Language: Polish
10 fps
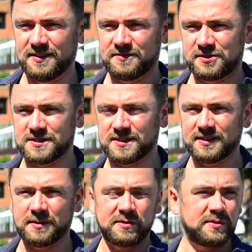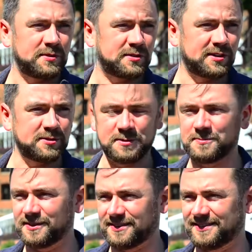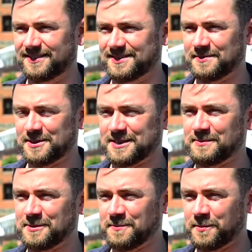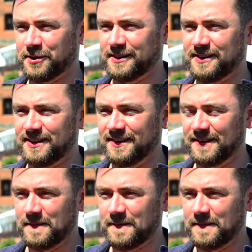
wszystkich namawiam do tego, żeby, żeby czasami się pochylili